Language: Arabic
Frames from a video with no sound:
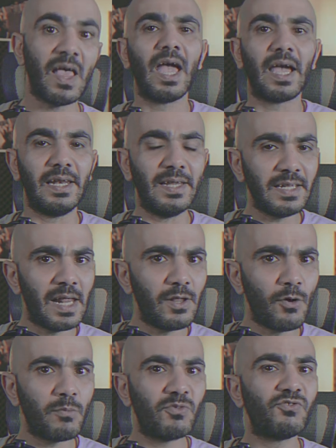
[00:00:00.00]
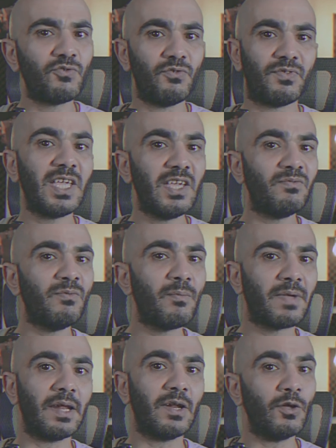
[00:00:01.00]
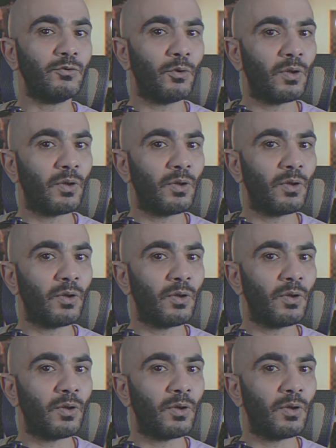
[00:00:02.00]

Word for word: خلينا اليوم نشوف كيف ممكن انه